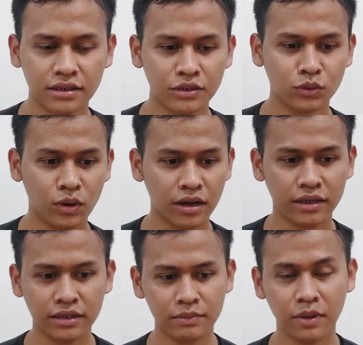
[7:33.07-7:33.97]
suara
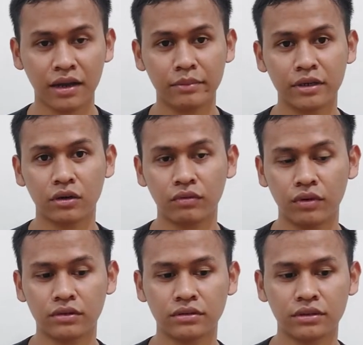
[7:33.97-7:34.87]
ini pakai
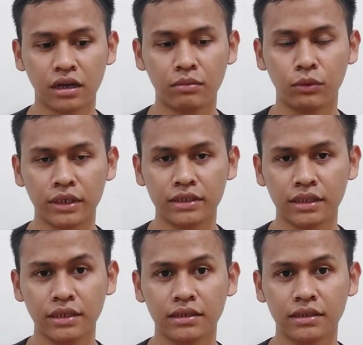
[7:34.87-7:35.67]
mikrofon saramoniknya